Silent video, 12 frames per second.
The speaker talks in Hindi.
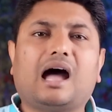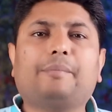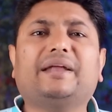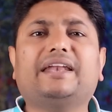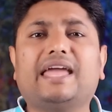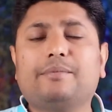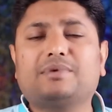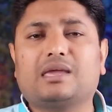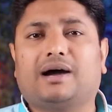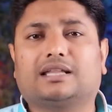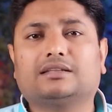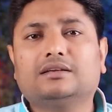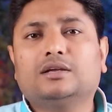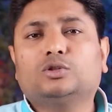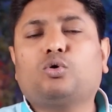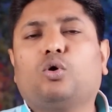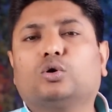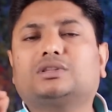है यहाँ पे नेम की बात
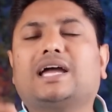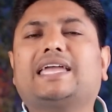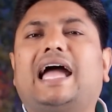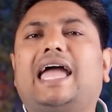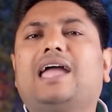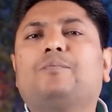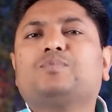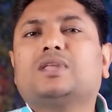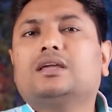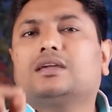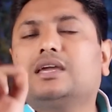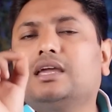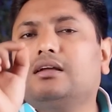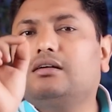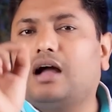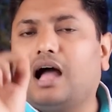तो होता क्या है कि